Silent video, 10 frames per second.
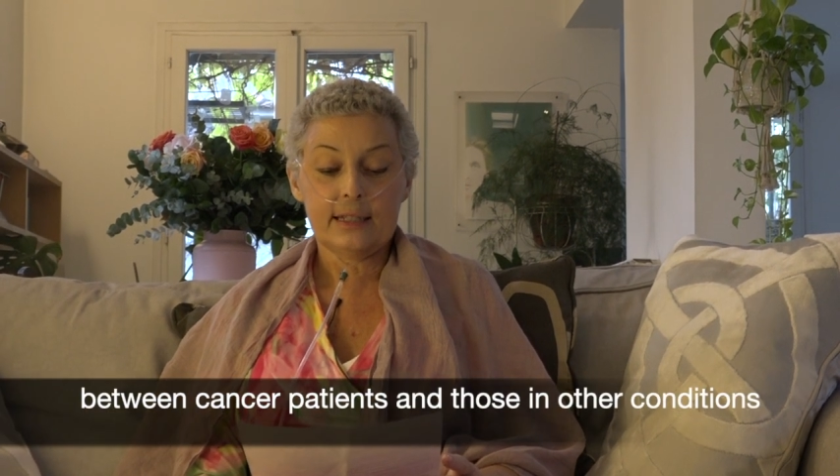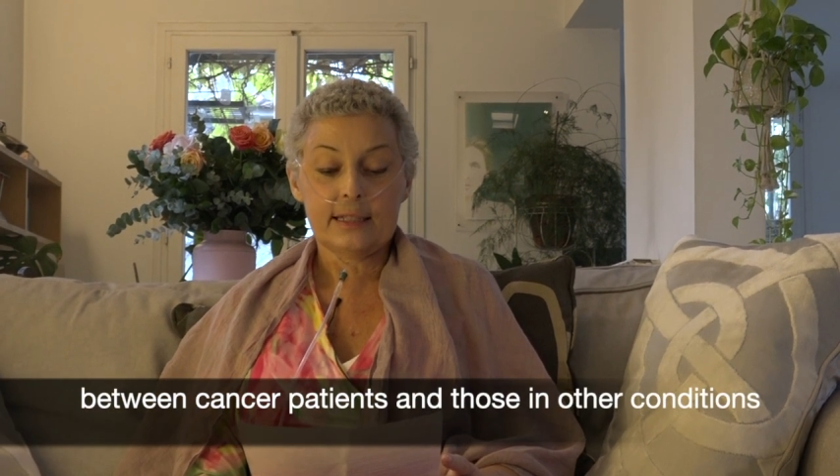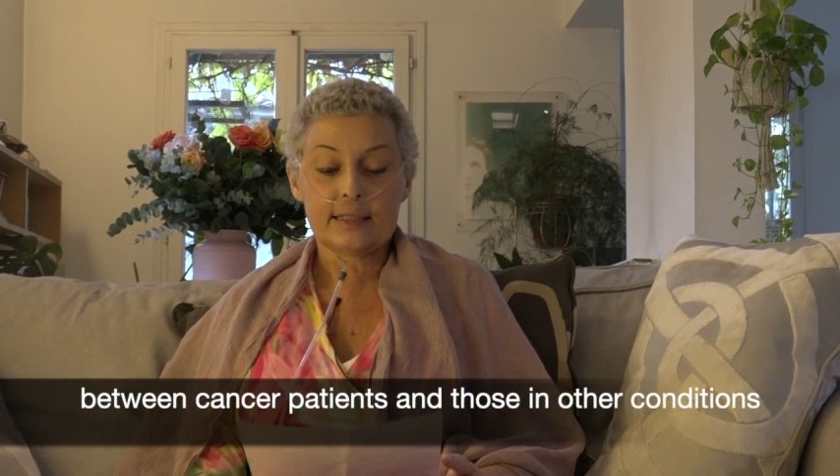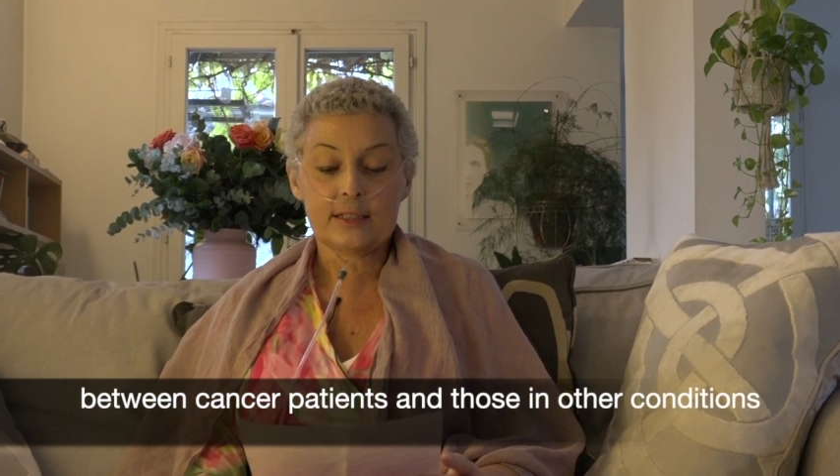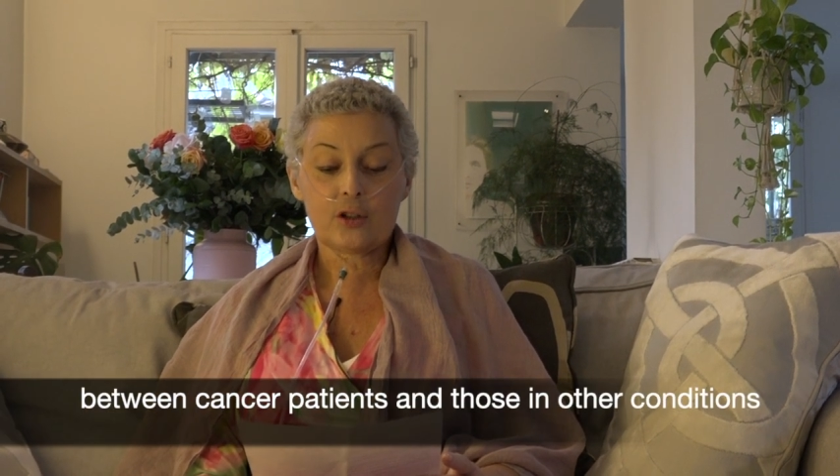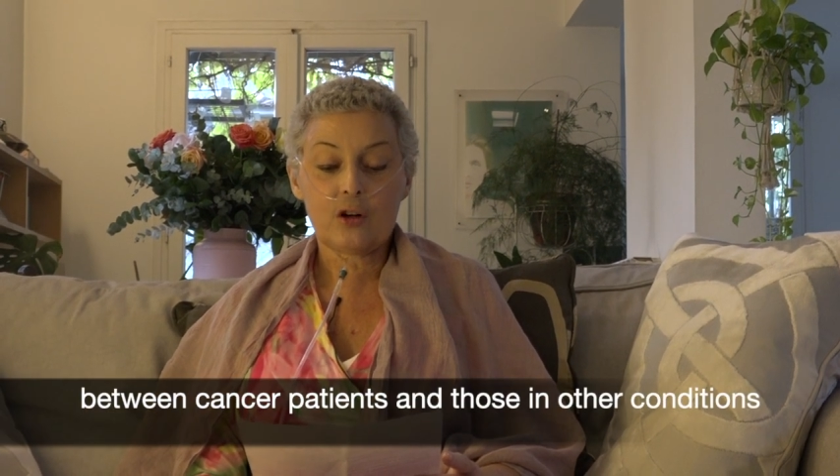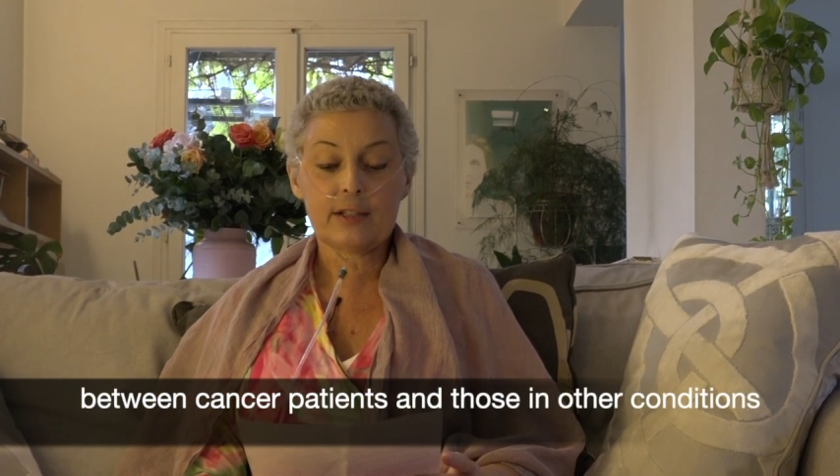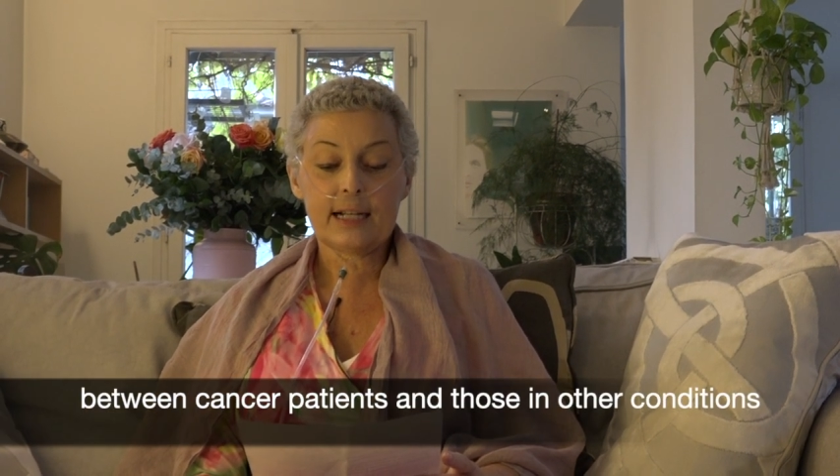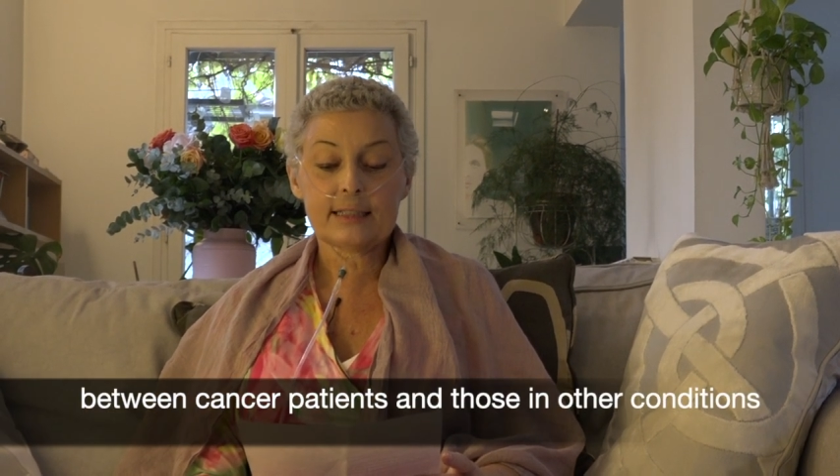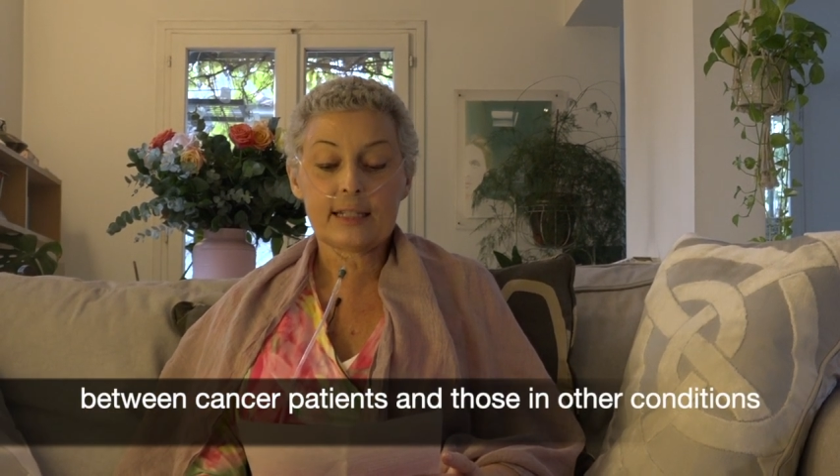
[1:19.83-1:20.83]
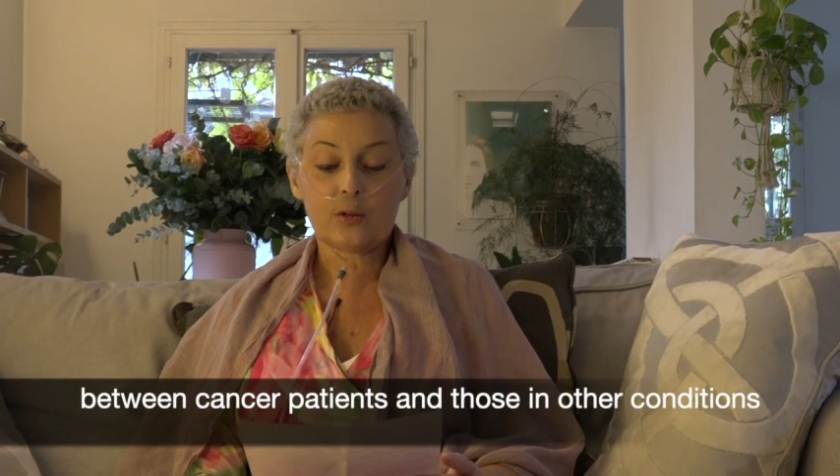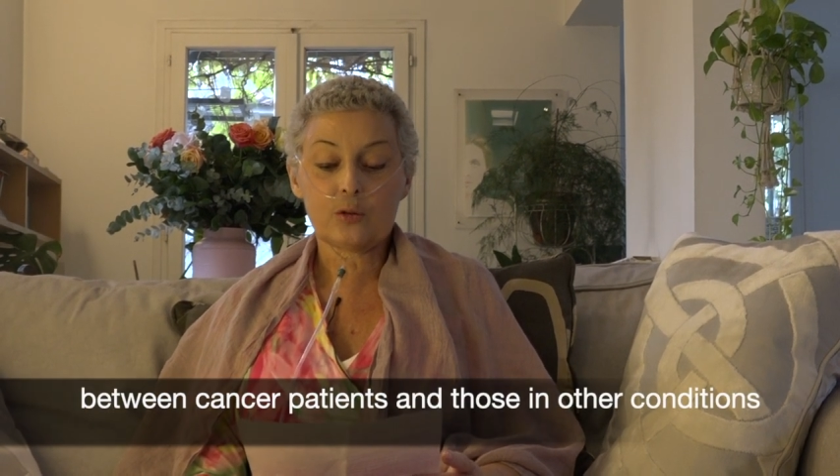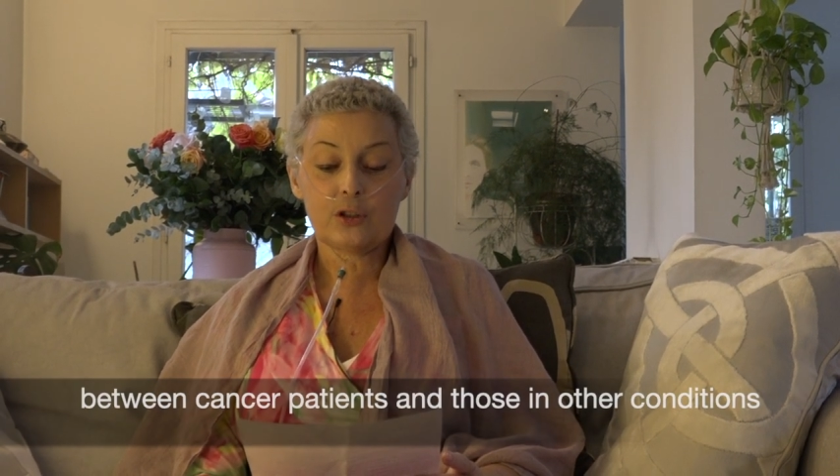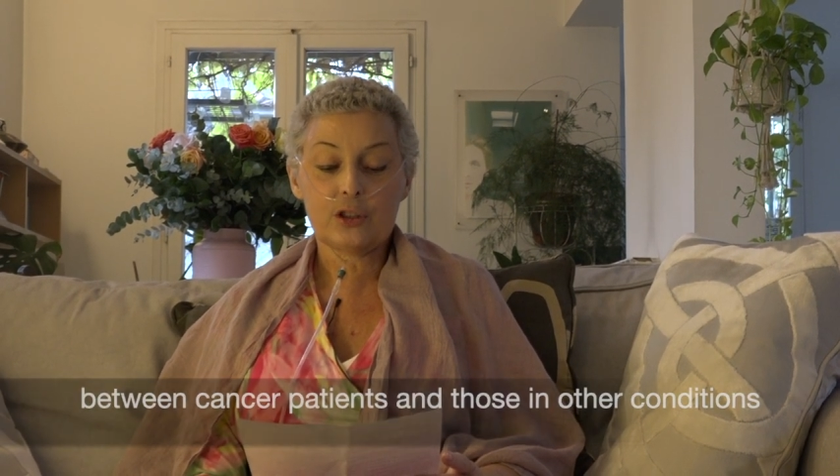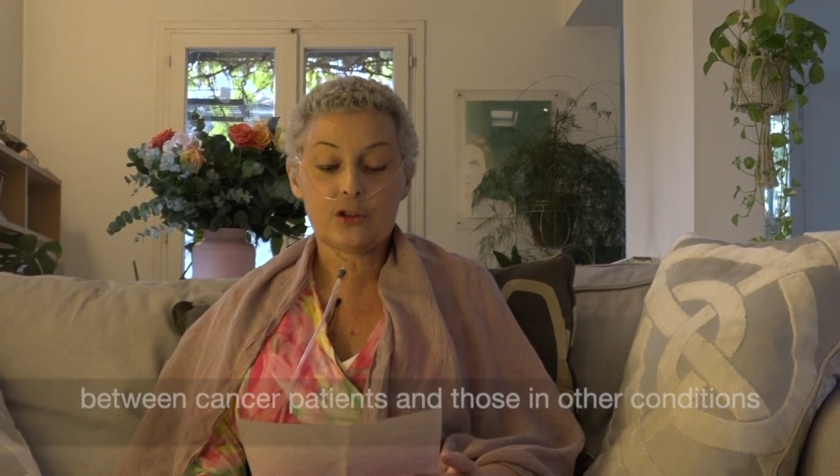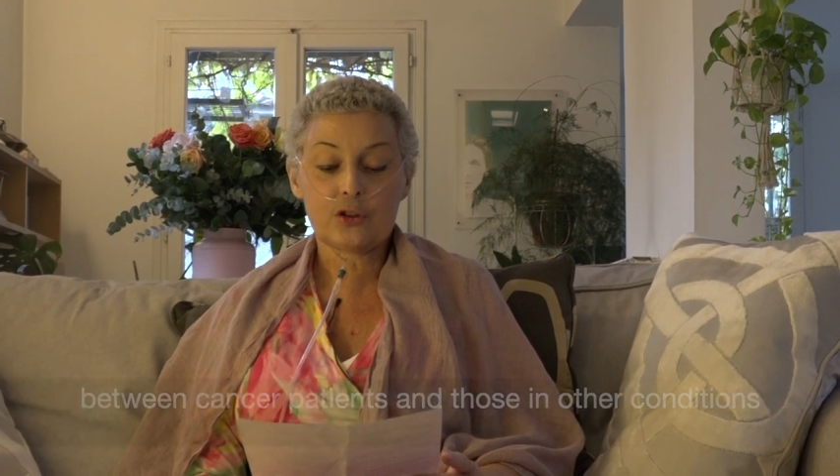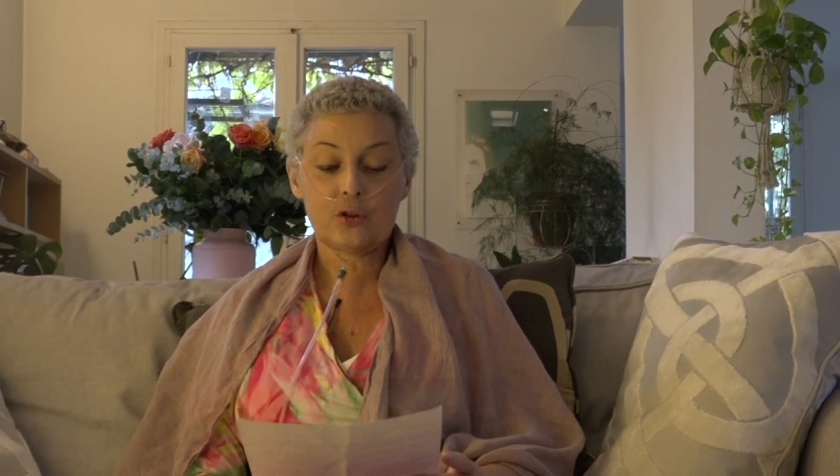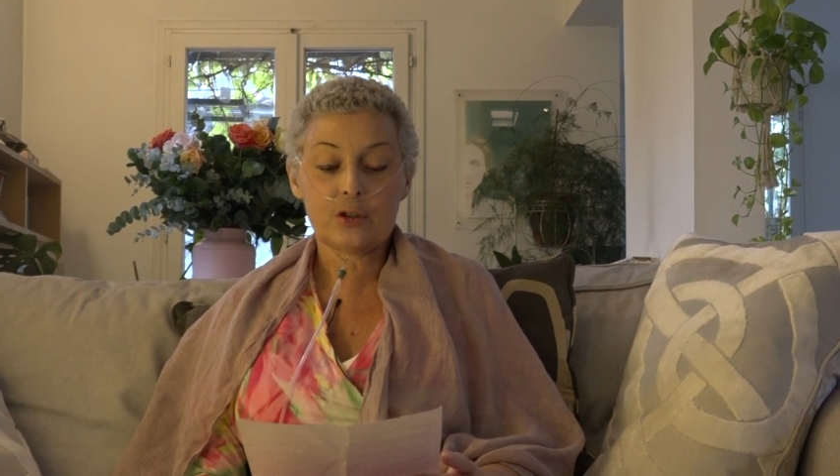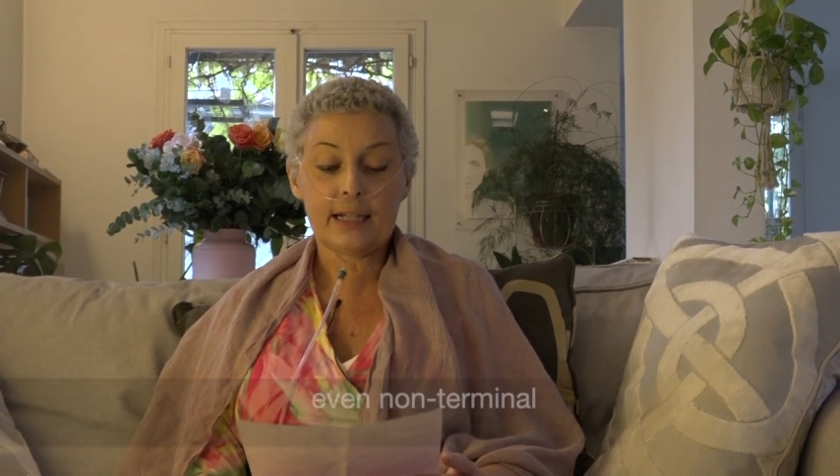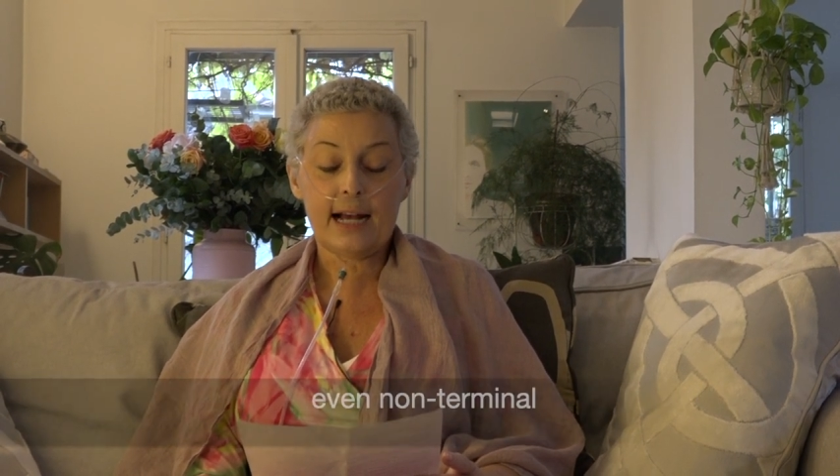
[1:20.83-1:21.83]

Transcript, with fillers: si trova in altre condizioni